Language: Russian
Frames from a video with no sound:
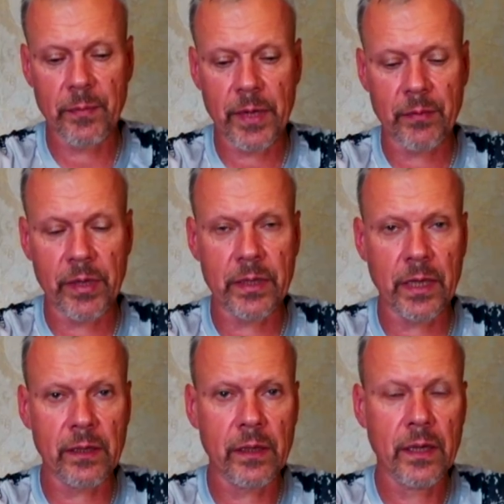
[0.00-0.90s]

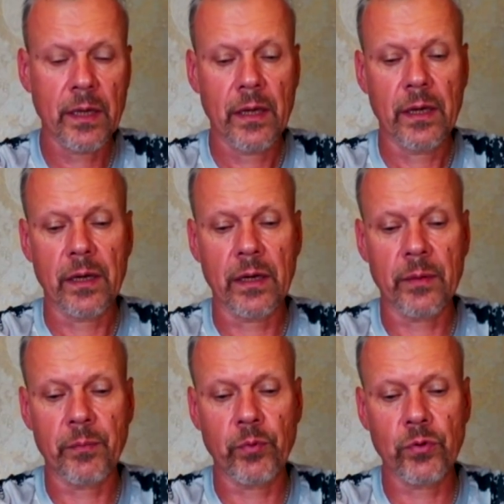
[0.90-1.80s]
приобретал э,
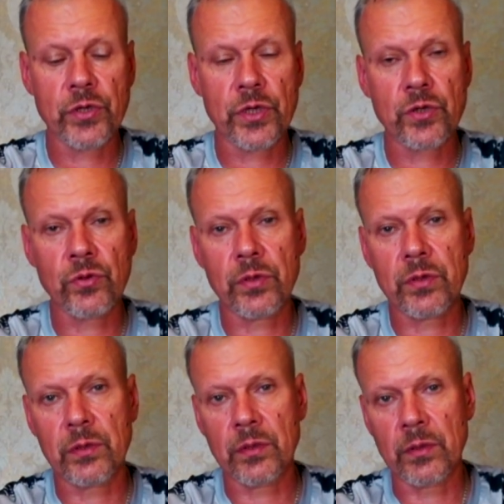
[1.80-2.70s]
по
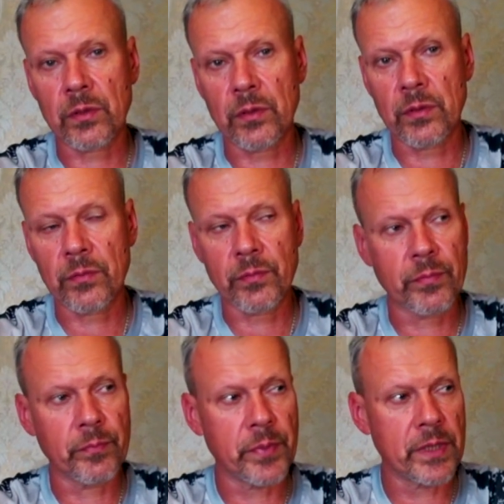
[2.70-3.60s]

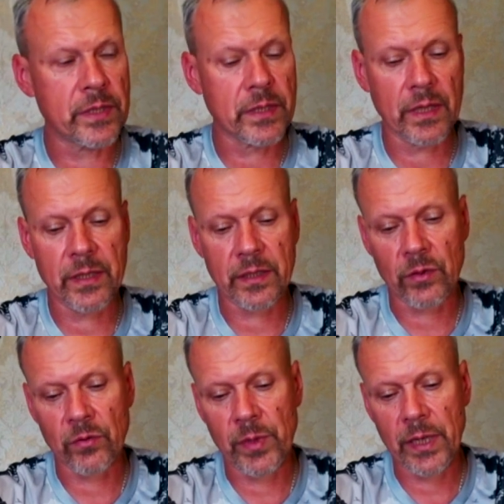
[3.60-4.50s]
650 где-то
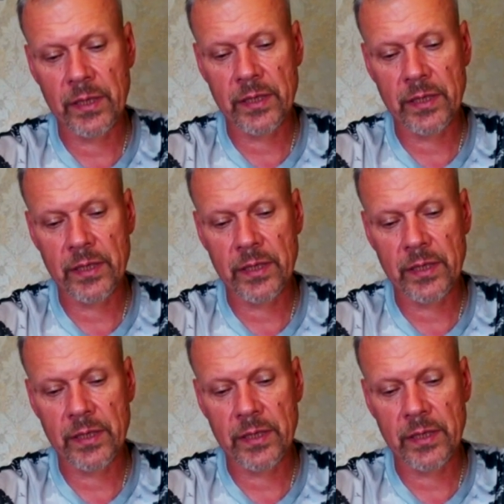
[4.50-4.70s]
рублей